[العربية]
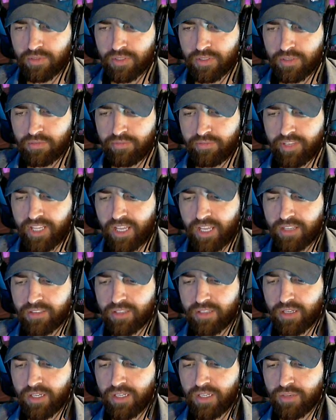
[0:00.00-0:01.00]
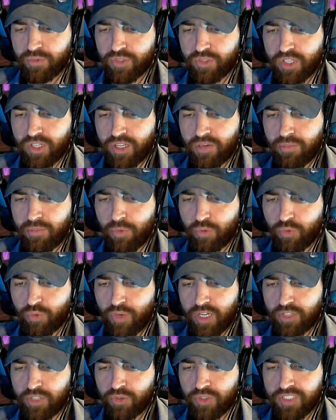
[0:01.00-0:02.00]
انفتح الطريق وصار
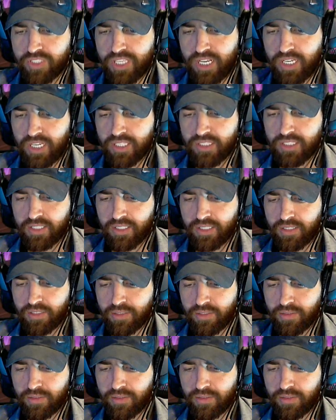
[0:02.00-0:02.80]
الموضوع عندهم سهل كتير